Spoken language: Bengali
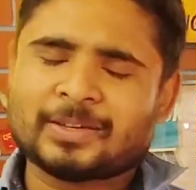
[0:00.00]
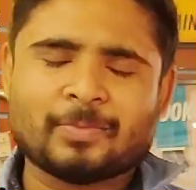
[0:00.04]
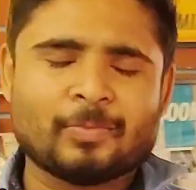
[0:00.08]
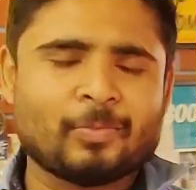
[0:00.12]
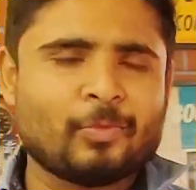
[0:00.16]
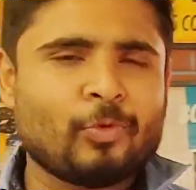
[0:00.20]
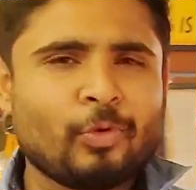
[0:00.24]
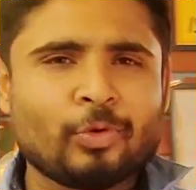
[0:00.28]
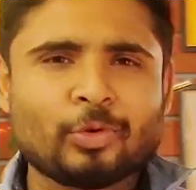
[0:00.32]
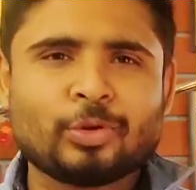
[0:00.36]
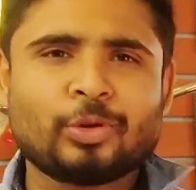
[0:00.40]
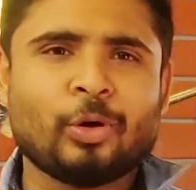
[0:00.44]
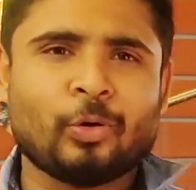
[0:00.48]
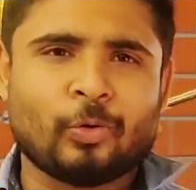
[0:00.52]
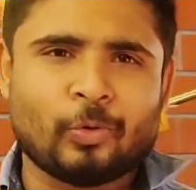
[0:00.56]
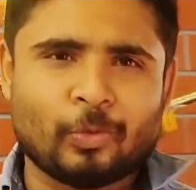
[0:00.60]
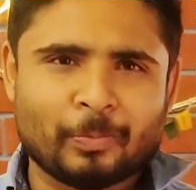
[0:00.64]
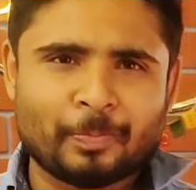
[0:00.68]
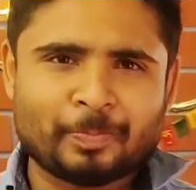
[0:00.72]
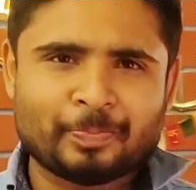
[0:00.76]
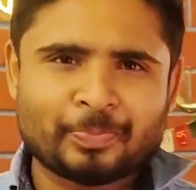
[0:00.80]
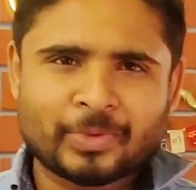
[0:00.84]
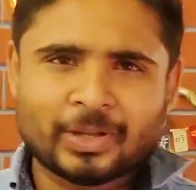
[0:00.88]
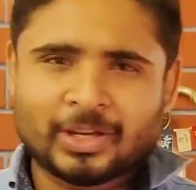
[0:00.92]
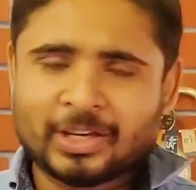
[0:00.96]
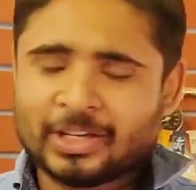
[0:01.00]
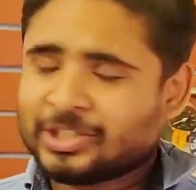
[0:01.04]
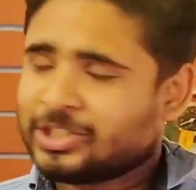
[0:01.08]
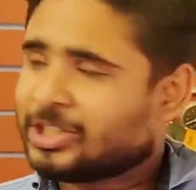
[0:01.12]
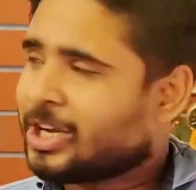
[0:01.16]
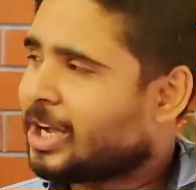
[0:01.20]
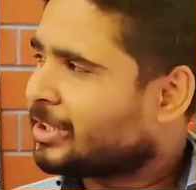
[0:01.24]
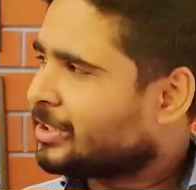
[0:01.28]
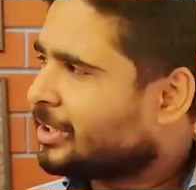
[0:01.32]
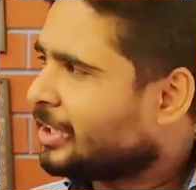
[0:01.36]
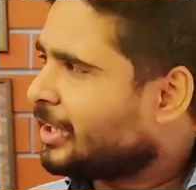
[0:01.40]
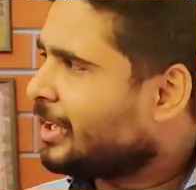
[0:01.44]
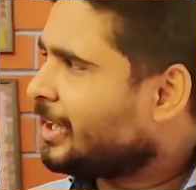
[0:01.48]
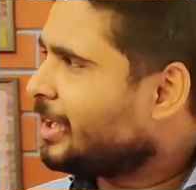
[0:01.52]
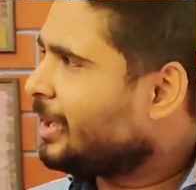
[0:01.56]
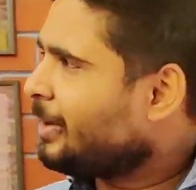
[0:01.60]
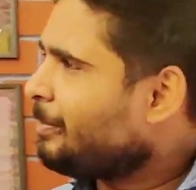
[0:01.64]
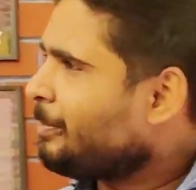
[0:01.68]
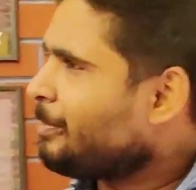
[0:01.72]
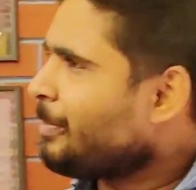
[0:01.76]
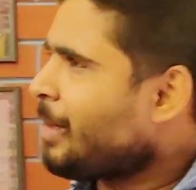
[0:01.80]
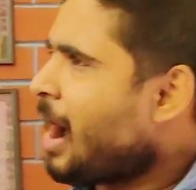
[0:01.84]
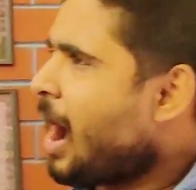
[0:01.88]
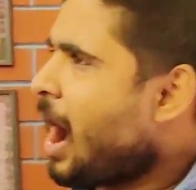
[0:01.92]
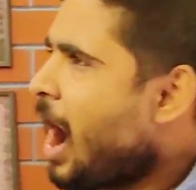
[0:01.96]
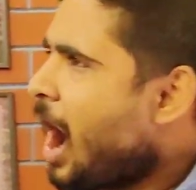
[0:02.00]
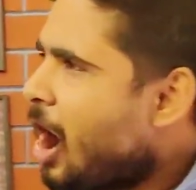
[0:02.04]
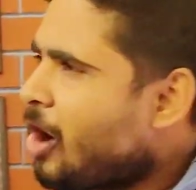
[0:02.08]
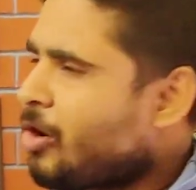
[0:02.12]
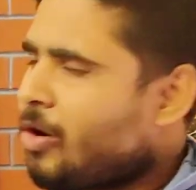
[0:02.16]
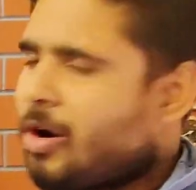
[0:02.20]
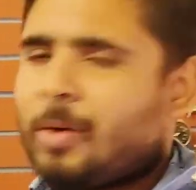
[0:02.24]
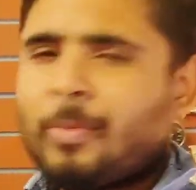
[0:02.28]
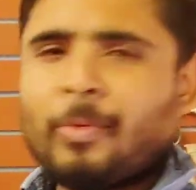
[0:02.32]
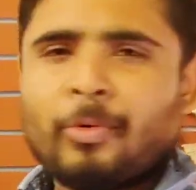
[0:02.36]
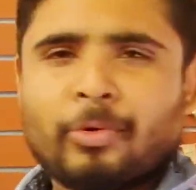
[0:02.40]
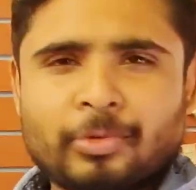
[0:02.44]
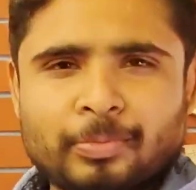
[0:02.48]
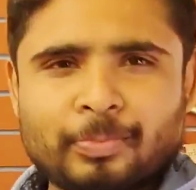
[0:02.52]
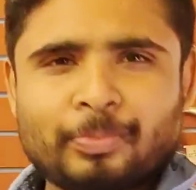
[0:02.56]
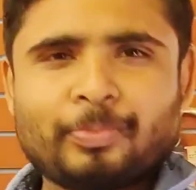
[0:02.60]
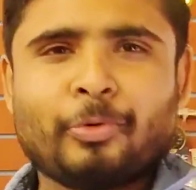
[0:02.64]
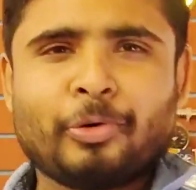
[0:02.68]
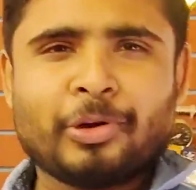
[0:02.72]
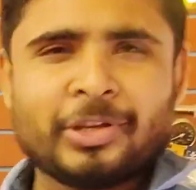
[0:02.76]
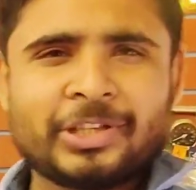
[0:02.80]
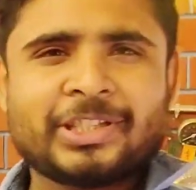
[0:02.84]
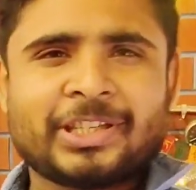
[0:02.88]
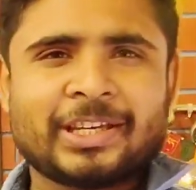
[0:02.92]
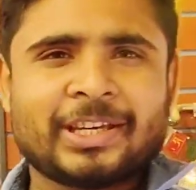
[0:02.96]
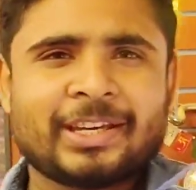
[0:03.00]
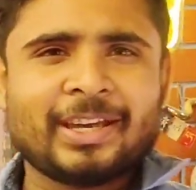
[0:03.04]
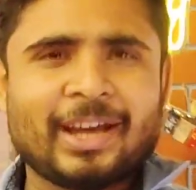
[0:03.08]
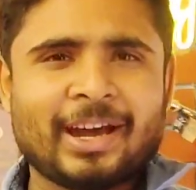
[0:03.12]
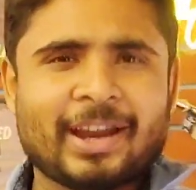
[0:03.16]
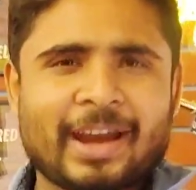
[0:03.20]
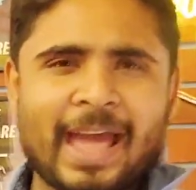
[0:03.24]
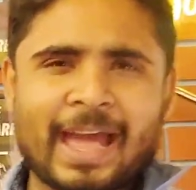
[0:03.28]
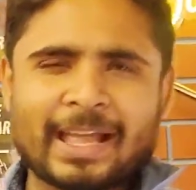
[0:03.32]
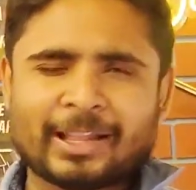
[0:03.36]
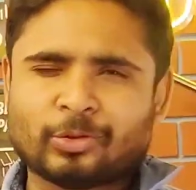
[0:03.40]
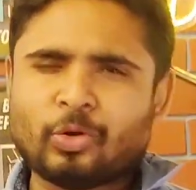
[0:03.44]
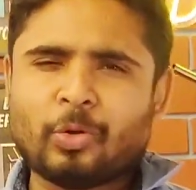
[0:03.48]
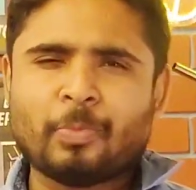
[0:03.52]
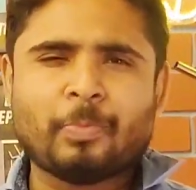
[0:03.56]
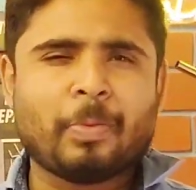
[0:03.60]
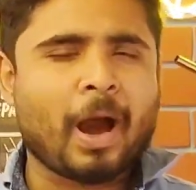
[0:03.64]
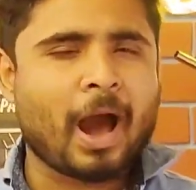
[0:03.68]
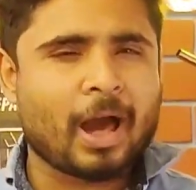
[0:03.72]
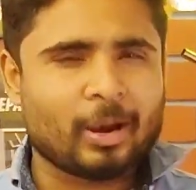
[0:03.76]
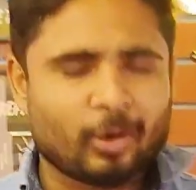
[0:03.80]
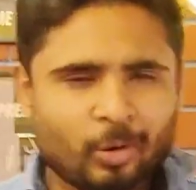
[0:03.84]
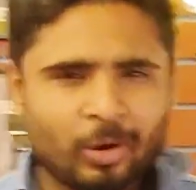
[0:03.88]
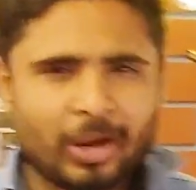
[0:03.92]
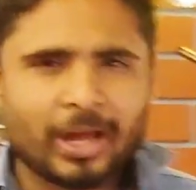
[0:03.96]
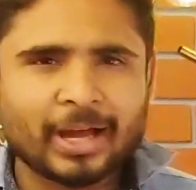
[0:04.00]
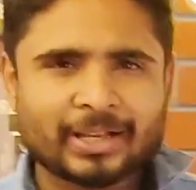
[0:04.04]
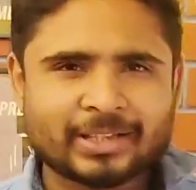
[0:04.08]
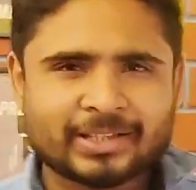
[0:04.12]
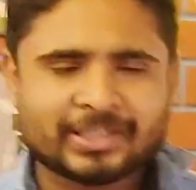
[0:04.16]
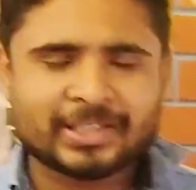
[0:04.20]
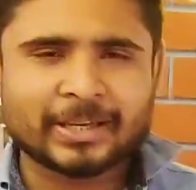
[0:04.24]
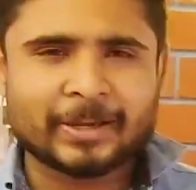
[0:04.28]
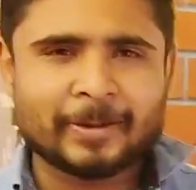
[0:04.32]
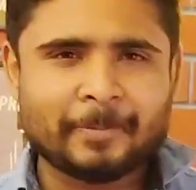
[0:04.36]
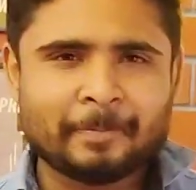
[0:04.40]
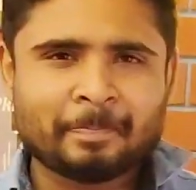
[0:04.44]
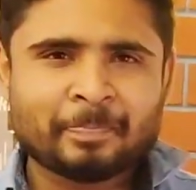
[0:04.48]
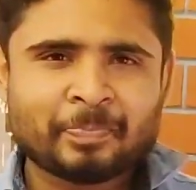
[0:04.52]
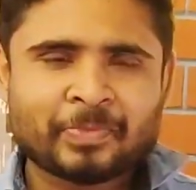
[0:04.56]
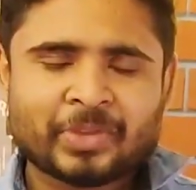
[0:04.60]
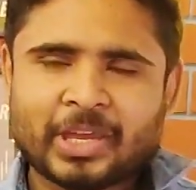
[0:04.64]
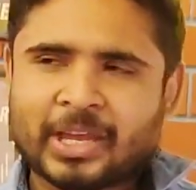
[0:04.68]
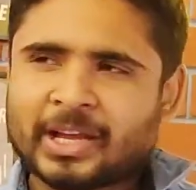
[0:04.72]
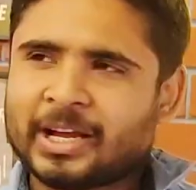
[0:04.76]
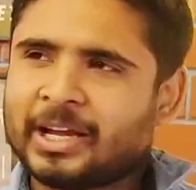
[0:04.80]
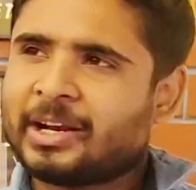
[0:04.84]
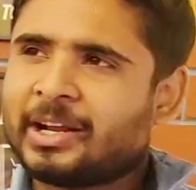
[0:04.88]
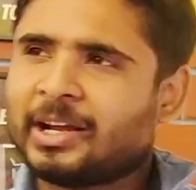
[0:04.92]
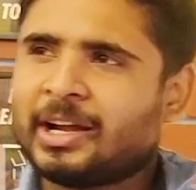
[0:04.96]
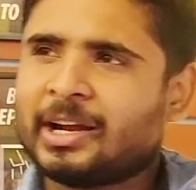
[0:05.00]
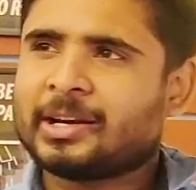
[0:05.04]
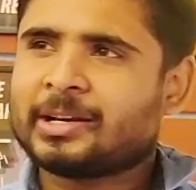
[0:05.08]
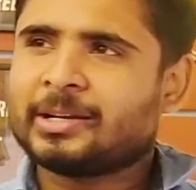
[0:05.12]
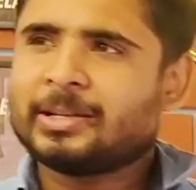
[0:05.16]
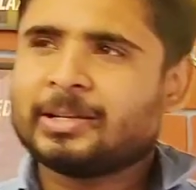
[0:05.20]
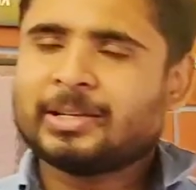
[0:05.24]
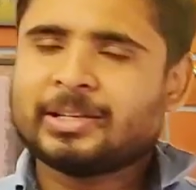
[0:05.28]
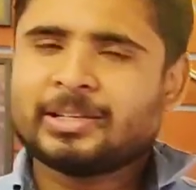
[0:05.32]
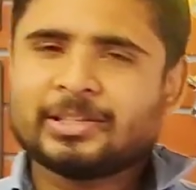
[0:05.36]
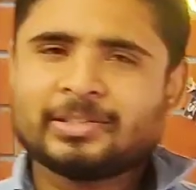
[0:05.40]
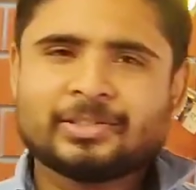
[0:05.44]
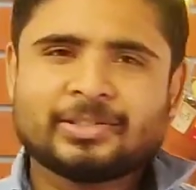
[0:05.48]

জাস্ট মুগ্ধ সাথে হাওয়া বইছে আর এত ভালো লাগছে এখানকার